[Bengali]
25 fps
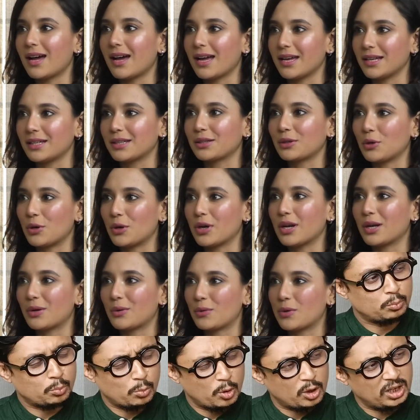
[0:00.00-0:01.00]
আয় করা
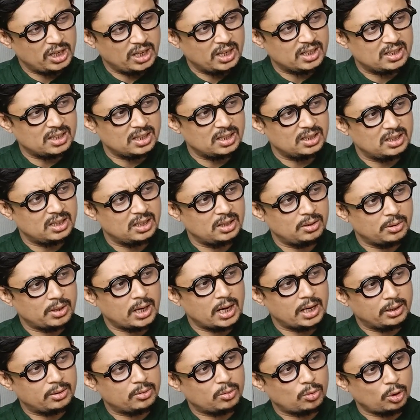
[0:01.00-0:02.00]
মনে আছে যে আয়
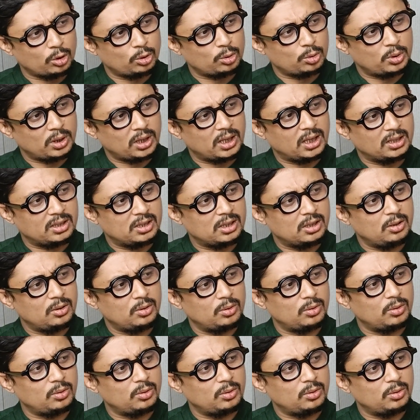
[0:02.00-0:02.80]
কত টাকা ছিল